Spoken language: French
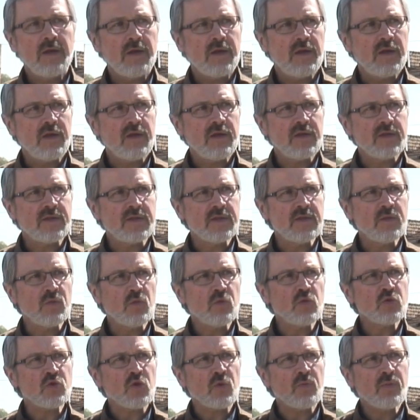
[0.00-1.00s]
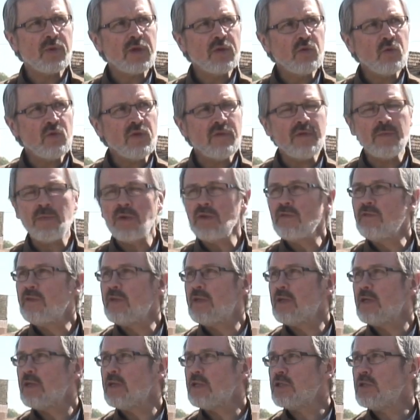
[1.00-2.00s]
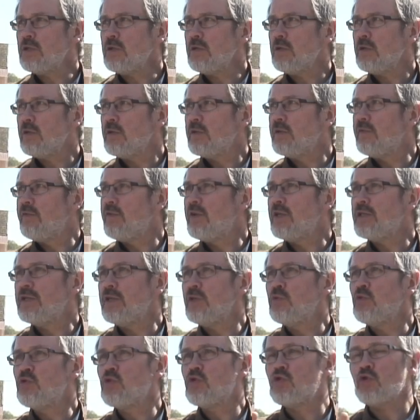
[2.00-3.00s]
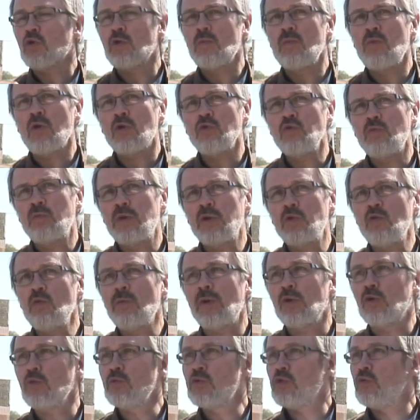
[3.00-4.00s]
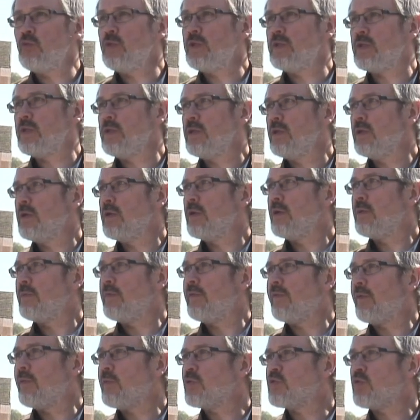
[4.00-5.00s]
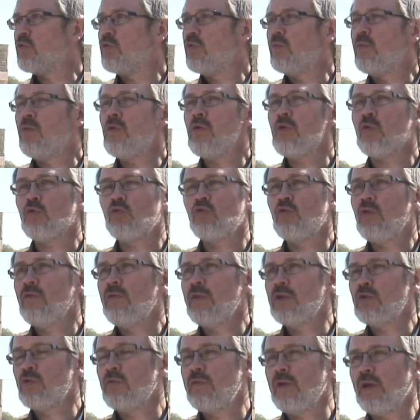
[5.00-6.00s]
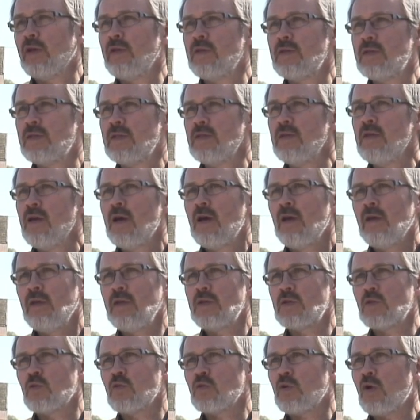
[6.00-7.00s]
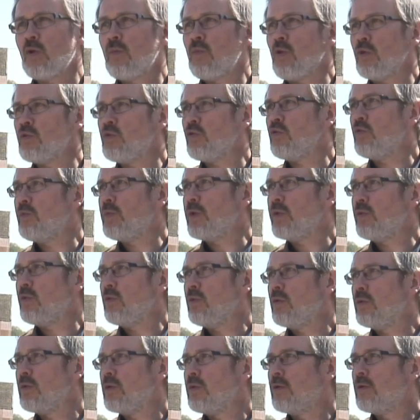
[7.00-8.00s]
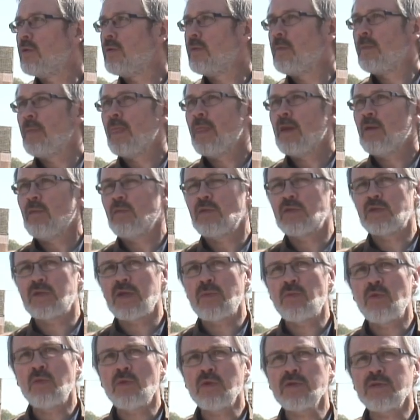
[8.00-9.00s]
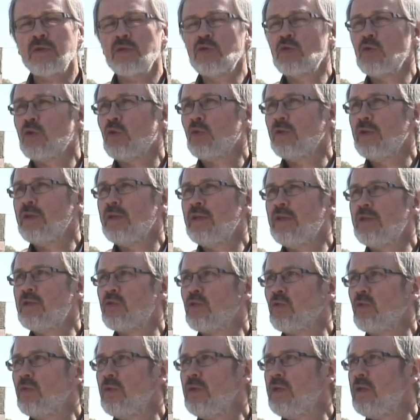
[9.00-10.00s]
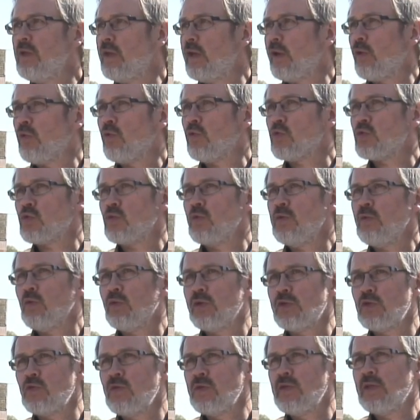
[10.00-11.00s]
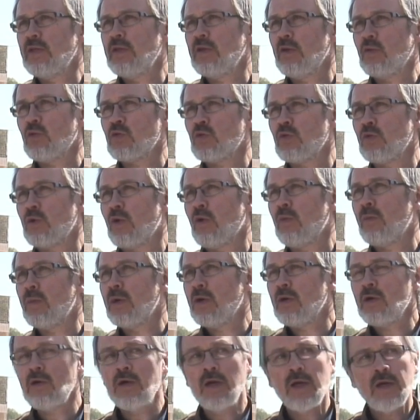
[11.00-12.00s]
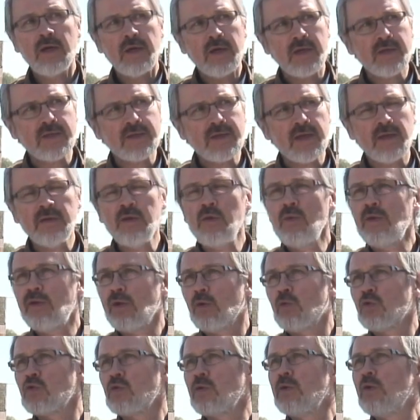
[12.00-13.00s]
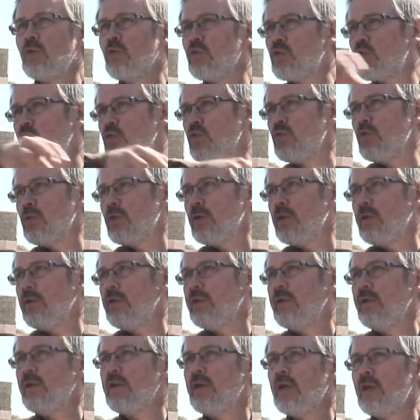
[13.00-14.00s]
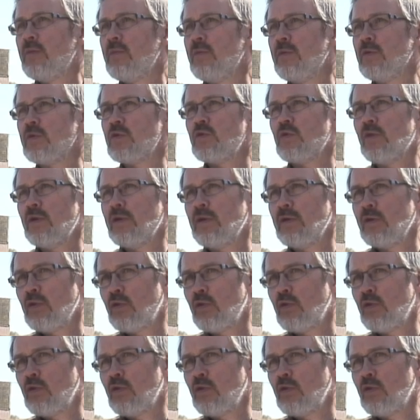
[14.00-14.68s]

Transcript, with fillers: Et sinon, sur le plateau, il n'y avait pas de village. Les villages étaient juste sur le bord du plateau, bah, comme celui-ci. Mais vraiment sur le bord, tous les villages vous que verrez ici, ils sont en bordure de plateau. Simplement, ceux qui ont été détruits et reconstruits, il y a celui-ci qui était construit en bas, et Cerny lui était reconstruit au-dessus. Il était également sur,